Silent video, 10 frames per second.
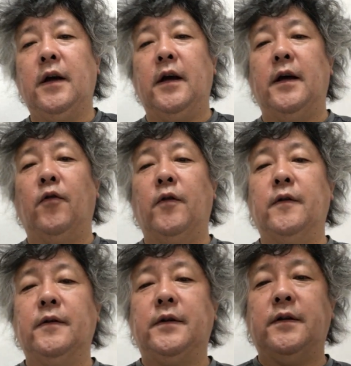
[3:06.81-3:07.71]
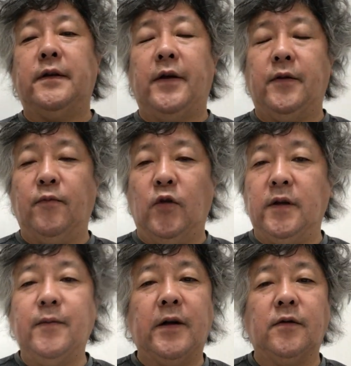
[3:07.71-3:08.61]
えー、たもう
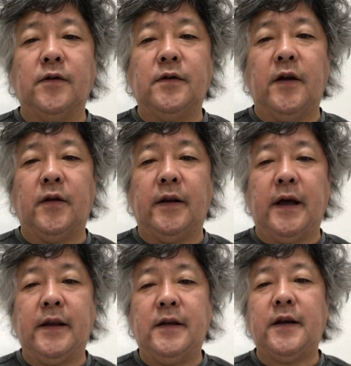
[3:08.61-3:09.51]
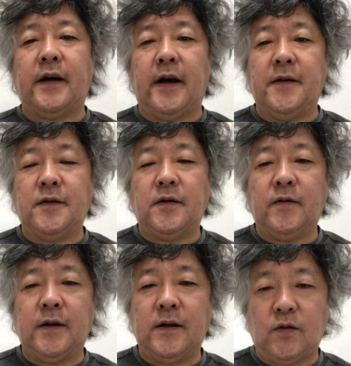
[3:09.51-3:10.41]
今の制度はな一切変える必
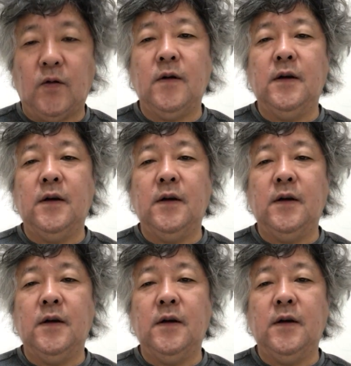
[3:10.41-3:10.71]
要はないと。